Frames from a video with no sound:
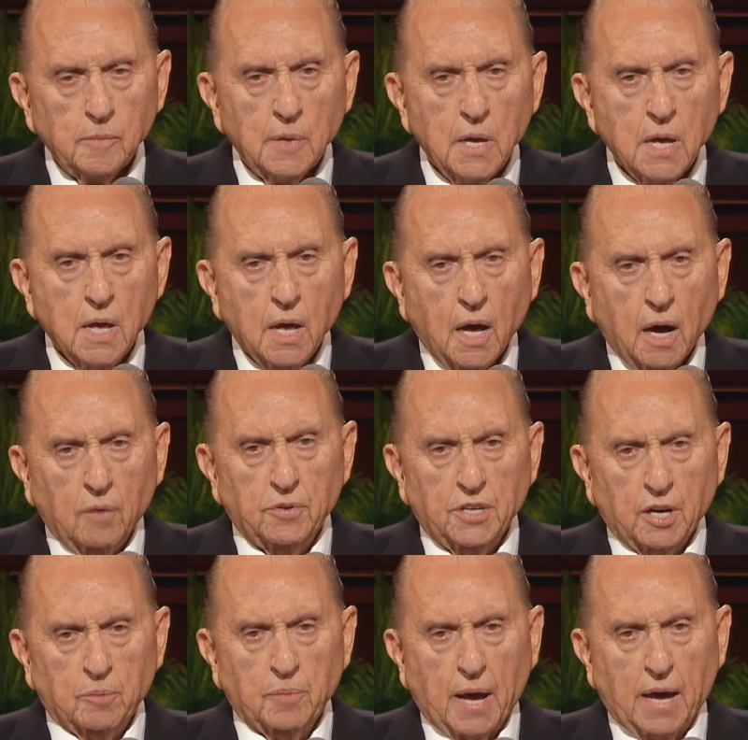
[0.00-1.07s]
最近一
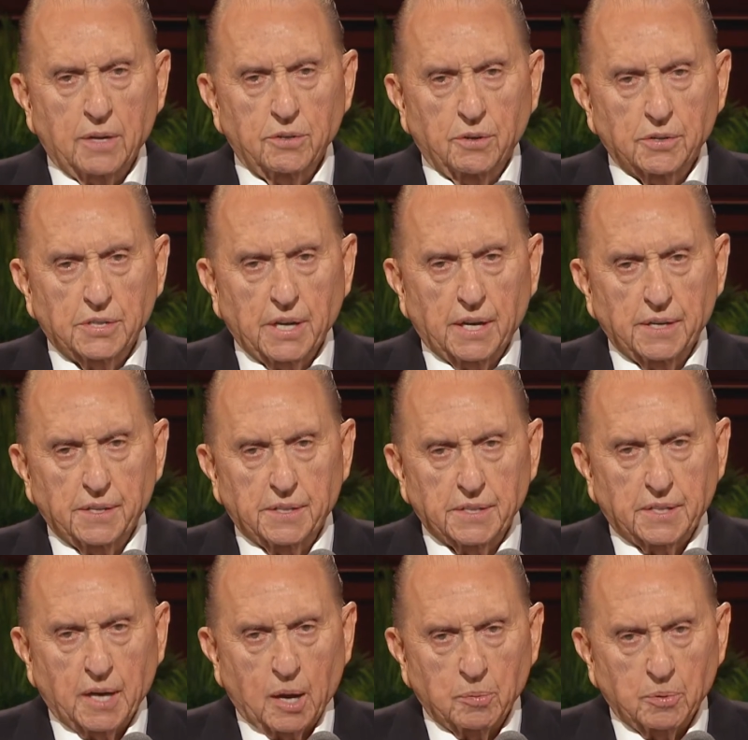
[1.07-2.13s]
人の青年に会っ
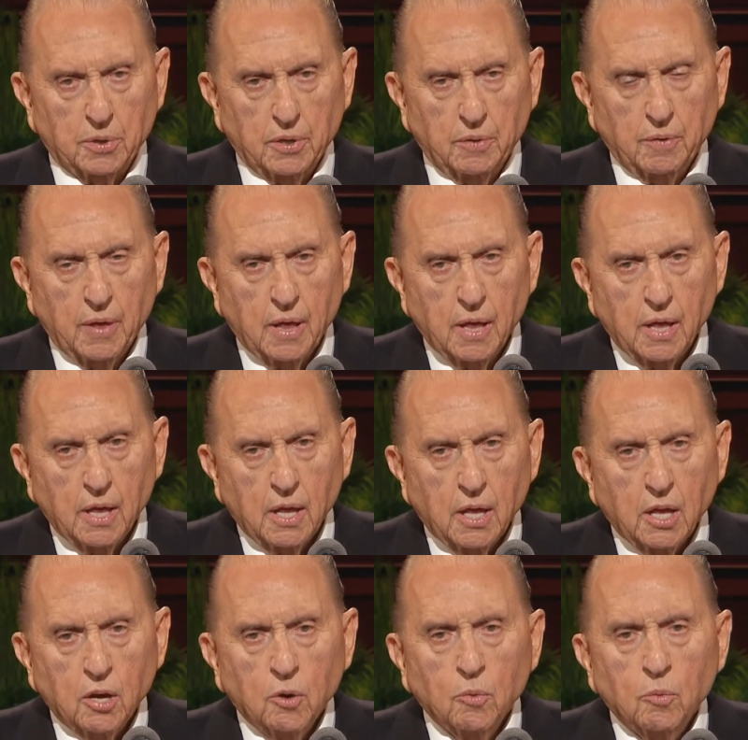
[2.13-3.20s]
て直接
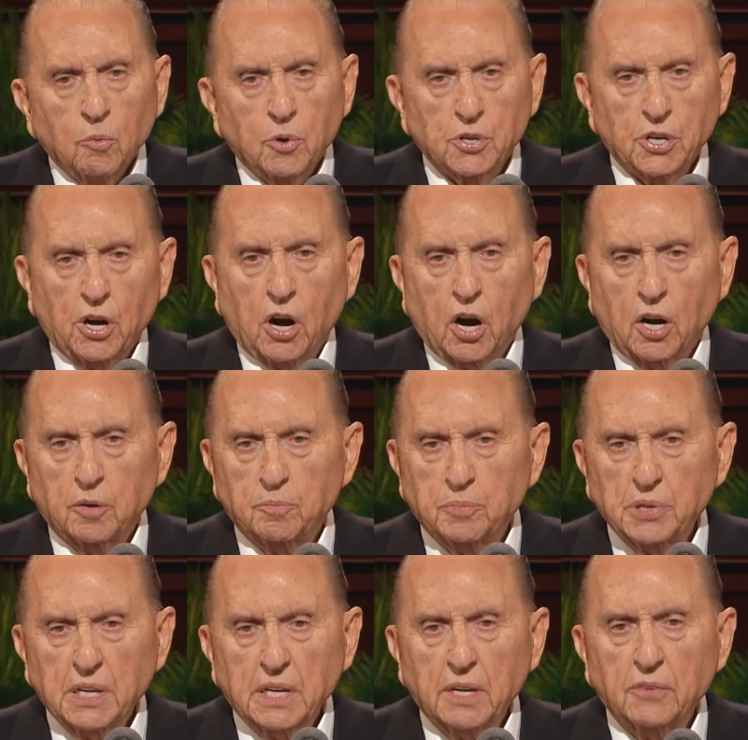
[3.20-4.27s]
話を聞く機会があ
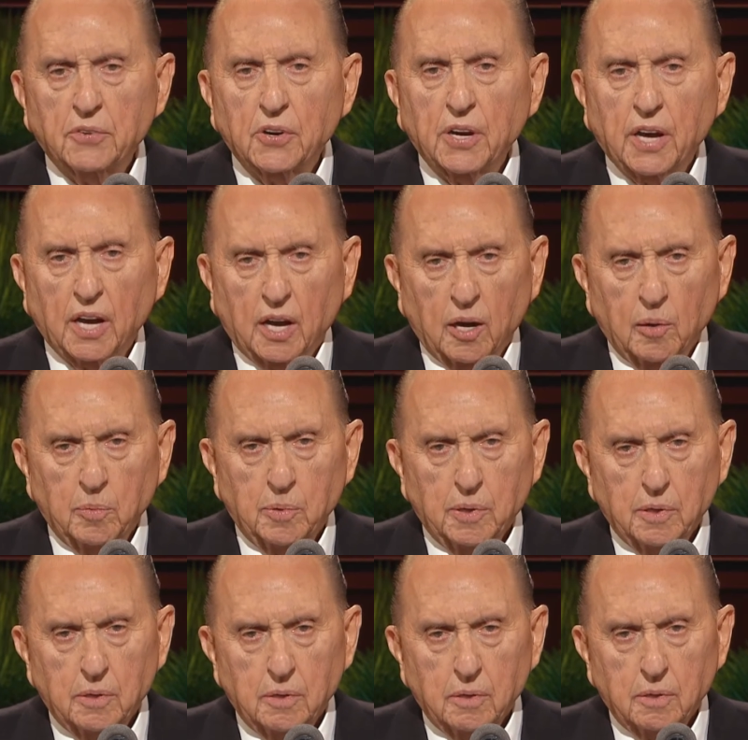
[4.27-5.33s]
りました
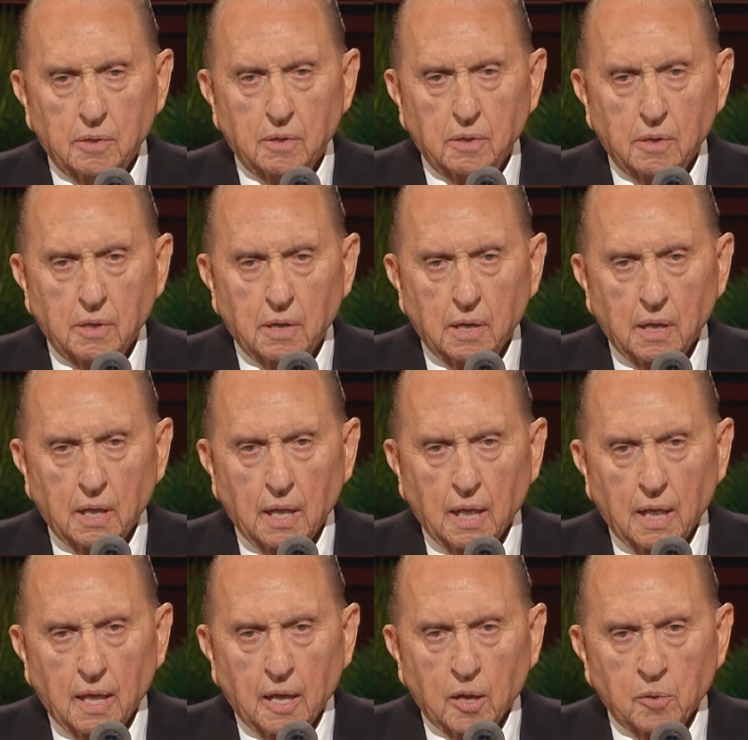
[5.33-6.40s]
この青
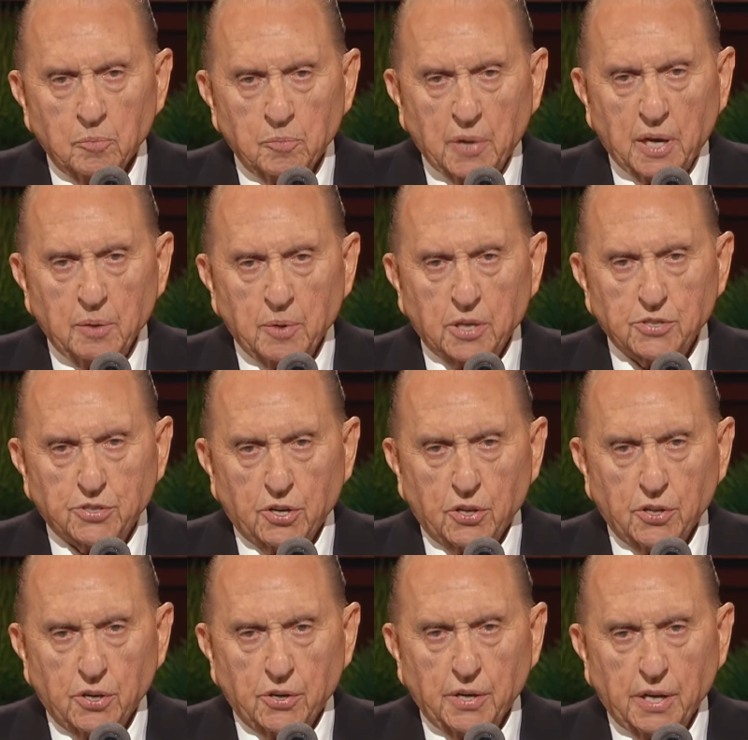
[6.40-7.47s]
年は助けを
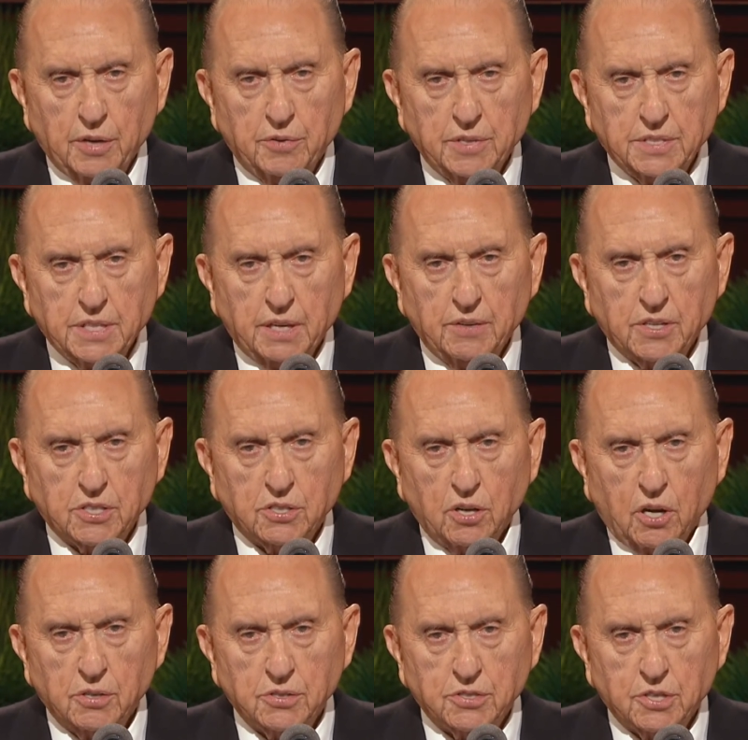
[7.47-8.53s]
求めて神
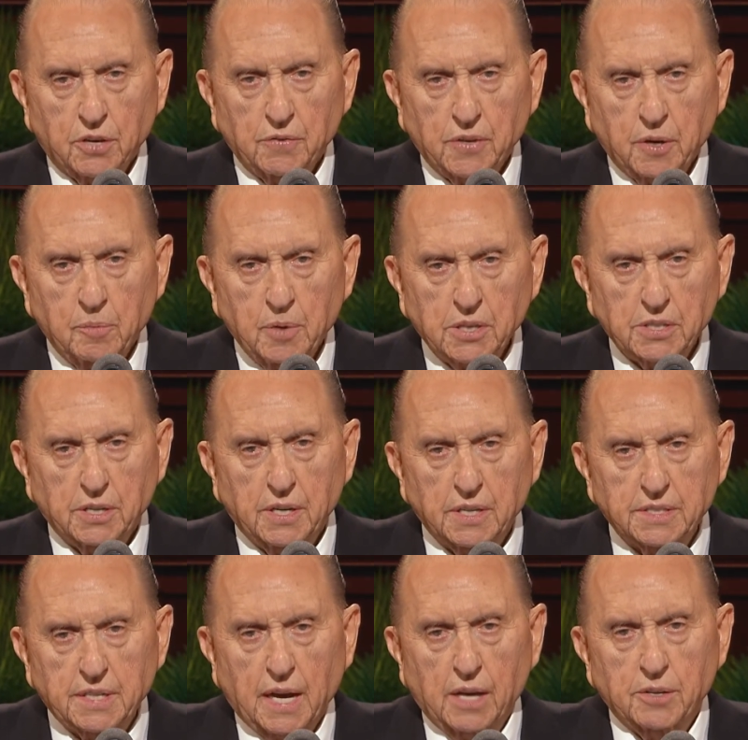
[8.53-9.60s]
殿に入
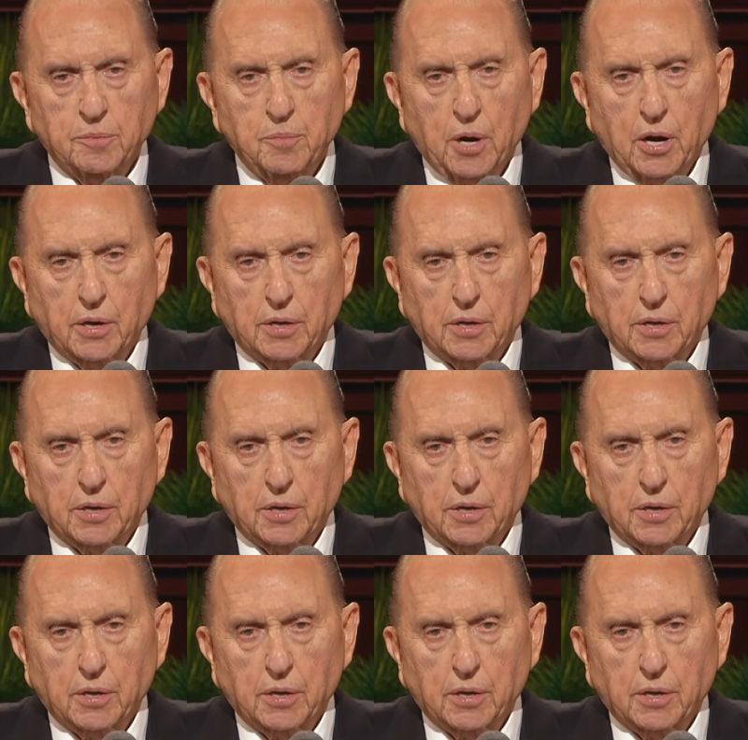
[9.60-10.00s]
りました